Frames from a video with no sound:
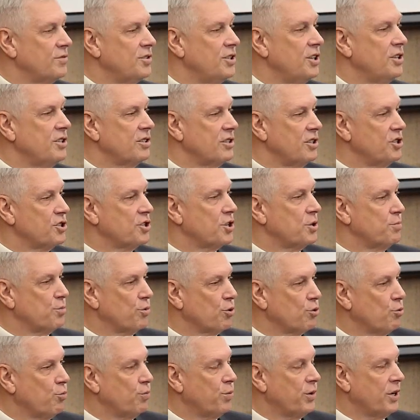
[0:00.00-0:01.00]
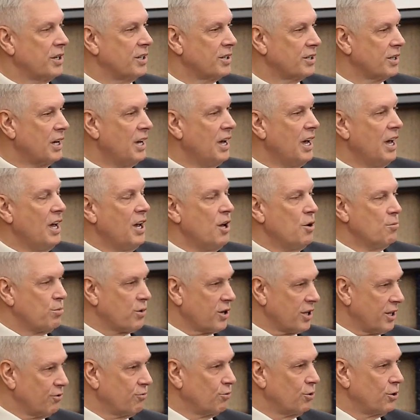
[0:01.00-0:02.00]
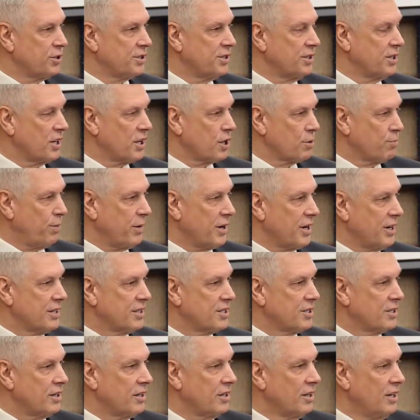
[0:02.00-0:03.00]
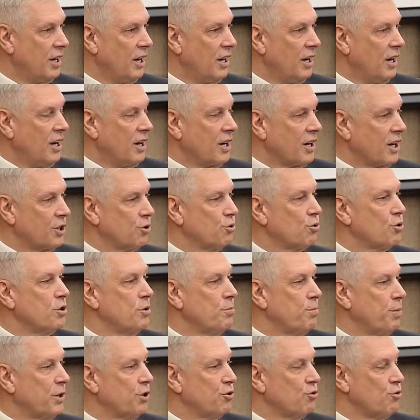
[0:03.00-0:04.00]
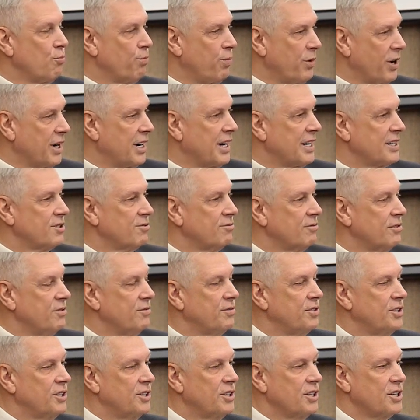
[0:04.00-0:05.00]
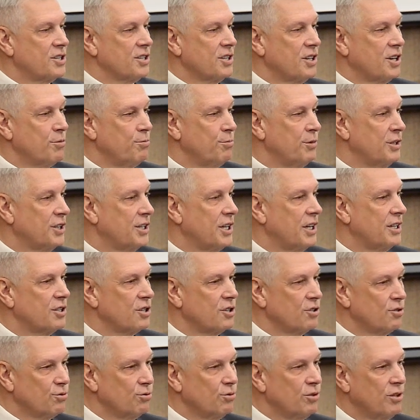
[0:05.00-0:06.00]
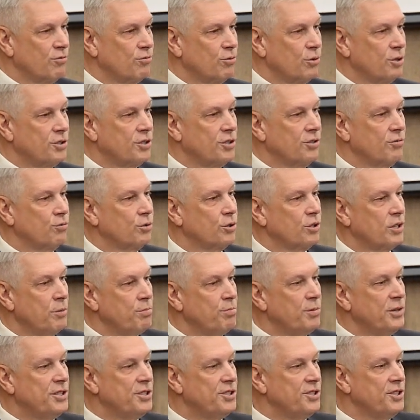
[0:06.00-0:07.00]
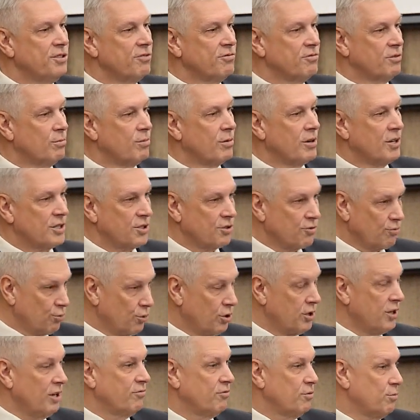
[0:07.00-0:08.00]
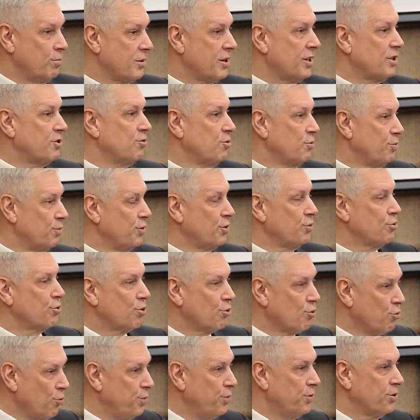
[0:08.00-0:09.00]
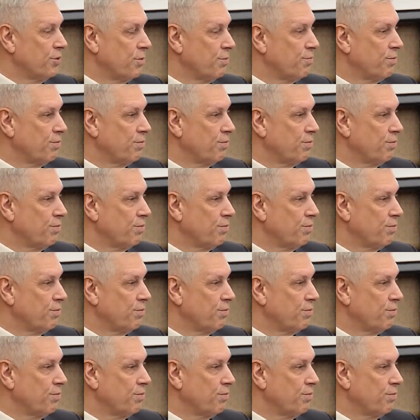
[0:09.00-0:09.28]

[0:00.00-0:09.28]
все излишки покупает продовольственная корпорация, которую потом показывали все наши комментаторы с удовольствием, вот апельсины выбрасывают. Да, выбрасывают, потому что купила